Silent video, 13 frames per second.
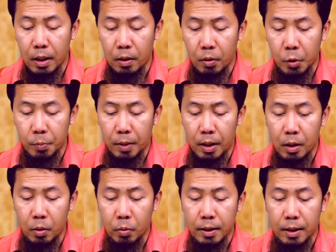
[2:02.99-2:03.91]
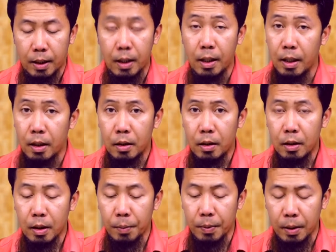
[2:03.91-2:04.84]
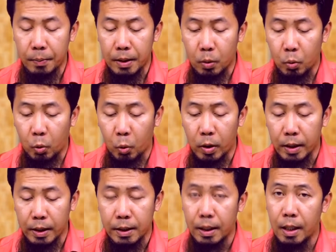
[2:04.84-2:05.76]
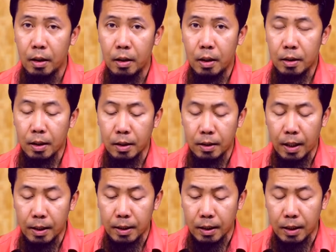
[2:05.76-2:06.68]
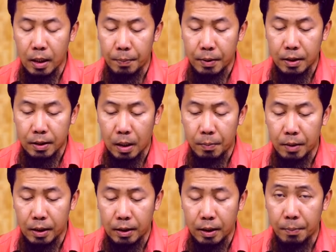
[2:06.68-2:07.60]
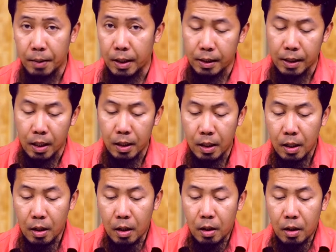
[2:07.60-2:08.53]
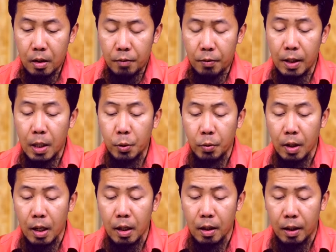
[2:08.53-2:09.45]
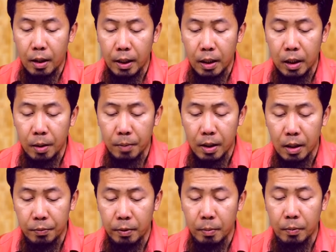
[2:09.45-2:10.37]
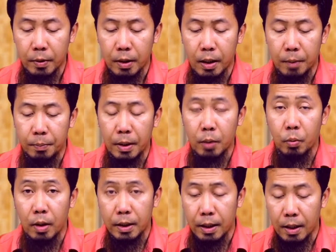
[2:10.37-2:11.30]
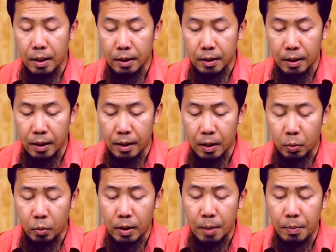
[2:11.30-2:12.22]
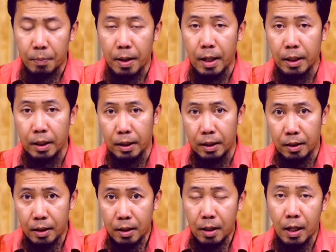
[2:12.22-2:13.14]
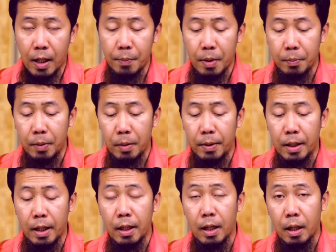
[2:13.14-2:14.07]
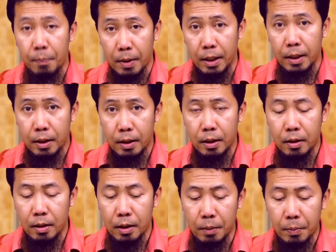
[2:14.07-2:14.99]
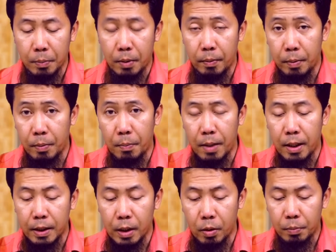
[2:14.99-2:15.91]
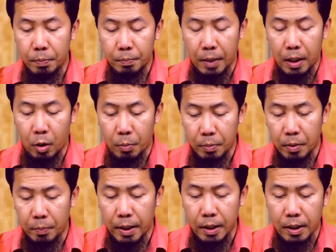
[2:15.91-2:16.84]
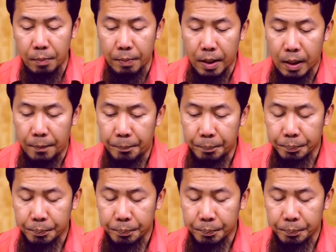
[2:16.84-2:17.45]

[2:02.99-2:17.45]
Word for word: ng Allah subhanahu wa ta'ala, Ibig sabihin, nagkukulang na sila sa, dahil sa kanilang pagsasama na hindi na maganda. Fala junaha alayhima fi maftadat bi at wala silang kasalanan kung ang babae ay magbibigay ng kapalit. Ha? Magbibibabalik niya yung pera o magbibigay siya ng pera.